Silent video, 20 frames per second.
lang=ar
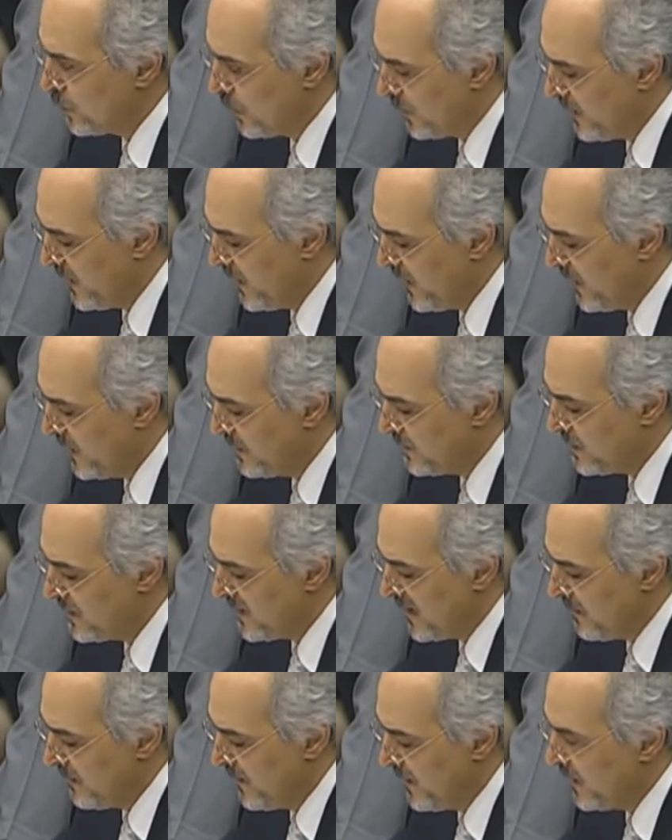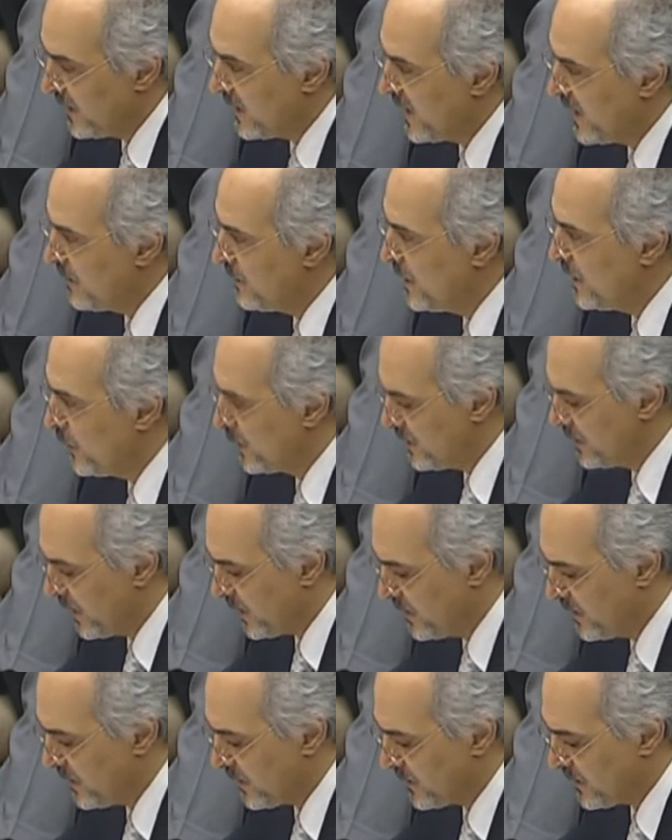سوريا التزامها الكامل
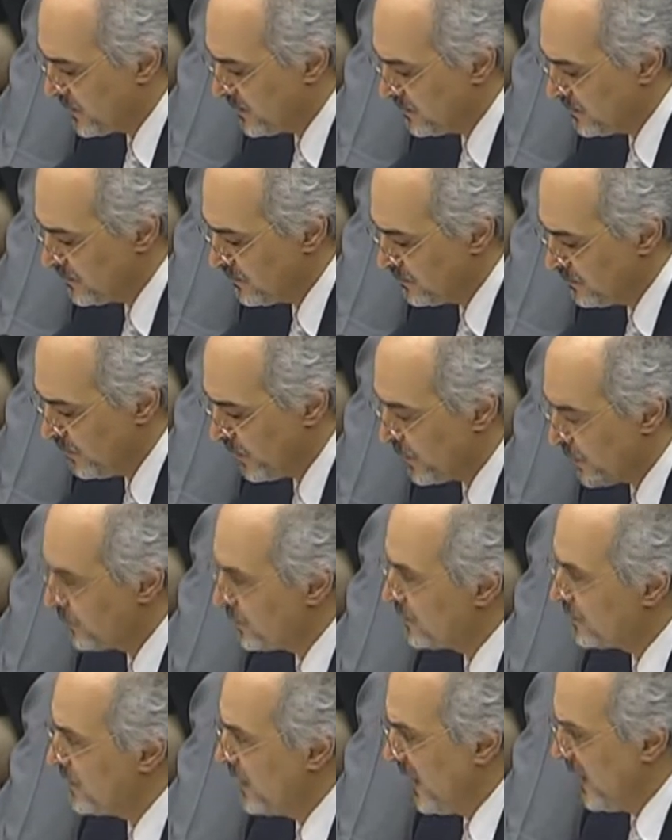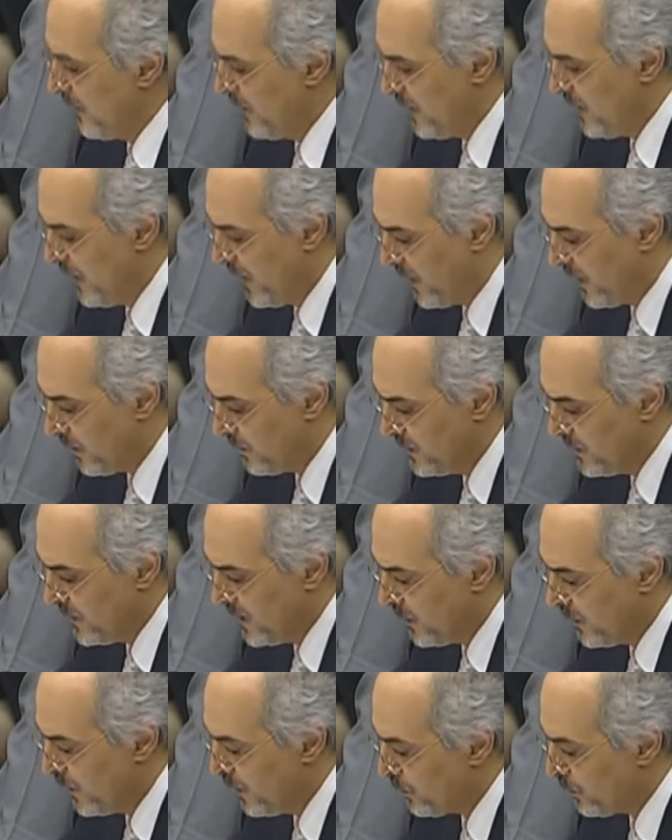والدقيق بخطة العمل العربية